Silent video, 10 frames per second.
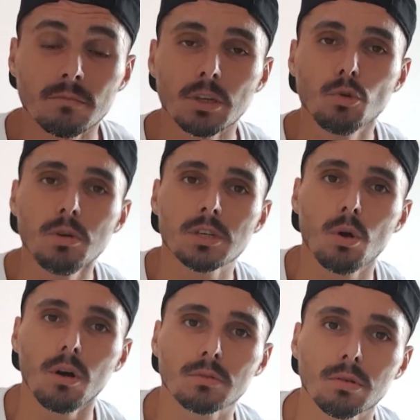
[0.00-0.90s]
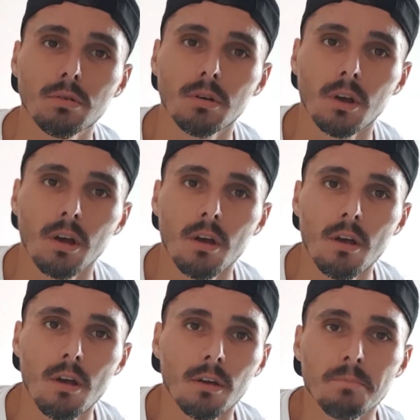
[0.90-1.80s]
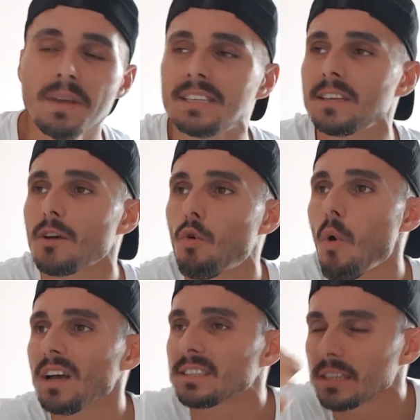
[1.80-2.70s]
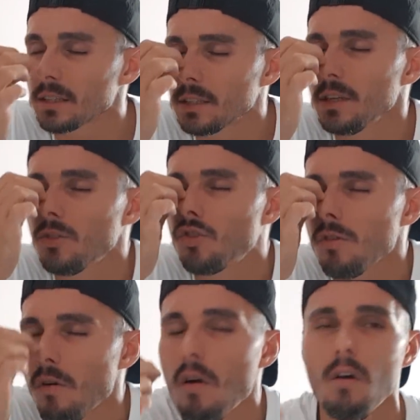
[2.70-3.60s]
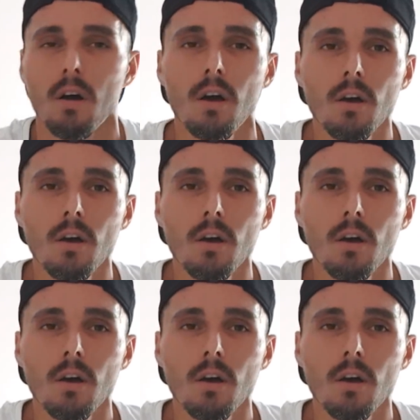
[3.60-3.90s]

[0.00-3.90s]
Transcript: Et d'où ils sortent, Mais c'est quoi ces idiots